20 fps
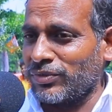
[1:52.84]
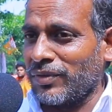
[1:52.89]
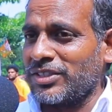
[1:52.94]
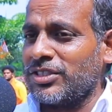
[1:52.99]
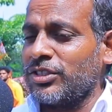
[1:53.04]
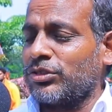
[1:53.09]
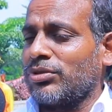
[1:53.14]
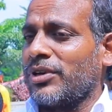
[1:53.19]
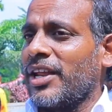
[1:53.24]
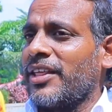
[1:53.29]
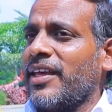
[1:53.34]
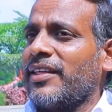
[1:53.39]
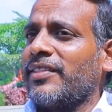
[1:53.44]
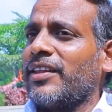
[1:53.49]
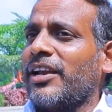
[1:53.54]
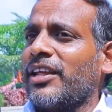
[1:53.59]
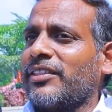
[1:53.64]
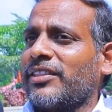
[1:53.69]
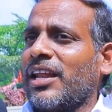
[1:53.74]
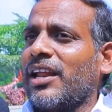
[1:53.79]
విశ్వసిస్తున్నది
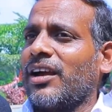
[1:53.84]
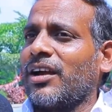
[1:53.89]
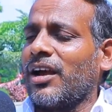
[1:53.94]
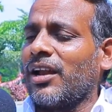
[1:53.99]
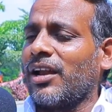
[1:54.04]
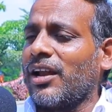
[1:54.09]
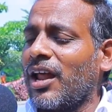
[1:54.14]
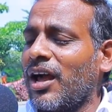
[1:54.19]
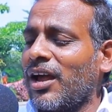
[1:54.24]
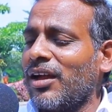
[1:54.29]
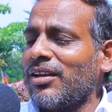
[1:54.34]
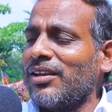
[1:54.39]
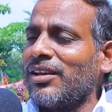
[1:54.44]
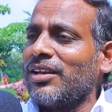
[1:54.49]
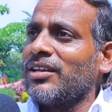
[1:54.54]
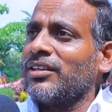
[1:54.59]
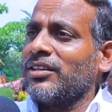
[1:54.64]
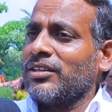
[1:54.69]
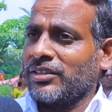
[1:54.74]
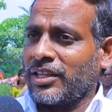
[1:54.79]
ఏంటంటే తెలంగాణలో
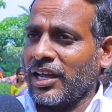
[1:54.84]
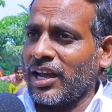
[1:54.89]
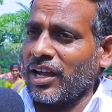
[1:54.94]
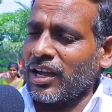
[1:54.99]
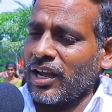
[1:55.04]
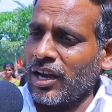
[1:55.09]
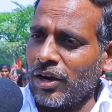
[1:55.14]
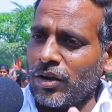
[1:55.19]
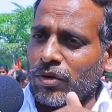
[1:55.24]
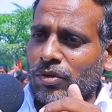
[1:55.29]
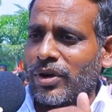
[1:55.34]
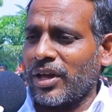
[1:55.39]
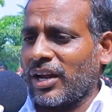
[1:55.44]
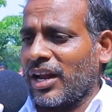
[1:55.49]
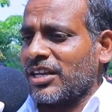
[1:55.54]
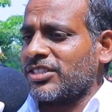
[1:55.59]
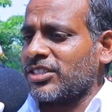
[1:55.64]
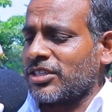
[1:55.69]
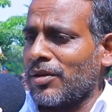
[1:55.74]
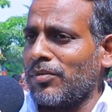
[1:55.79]
తెలంగాణలో కూడా
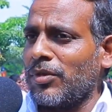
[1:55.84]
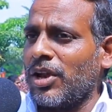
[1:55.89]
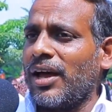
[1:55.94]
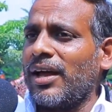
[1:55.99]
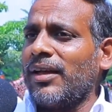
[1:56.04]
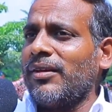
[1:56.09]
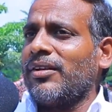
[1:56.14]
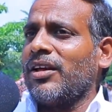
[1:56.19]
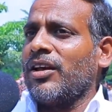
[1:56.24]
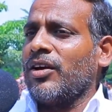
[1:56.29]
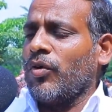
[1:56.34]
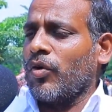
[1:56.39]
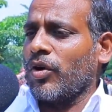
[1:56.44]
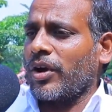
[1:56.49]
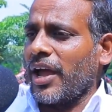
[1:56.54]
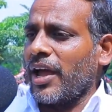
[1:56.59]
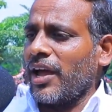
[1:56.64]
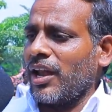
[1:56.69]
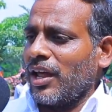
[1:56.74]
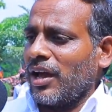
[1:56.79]
రాష్ట్రంలో
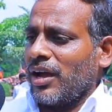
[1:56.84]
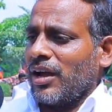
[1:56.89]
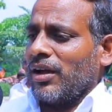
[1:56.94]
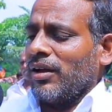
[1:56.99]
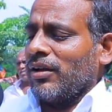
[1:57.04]
ఒకవేళ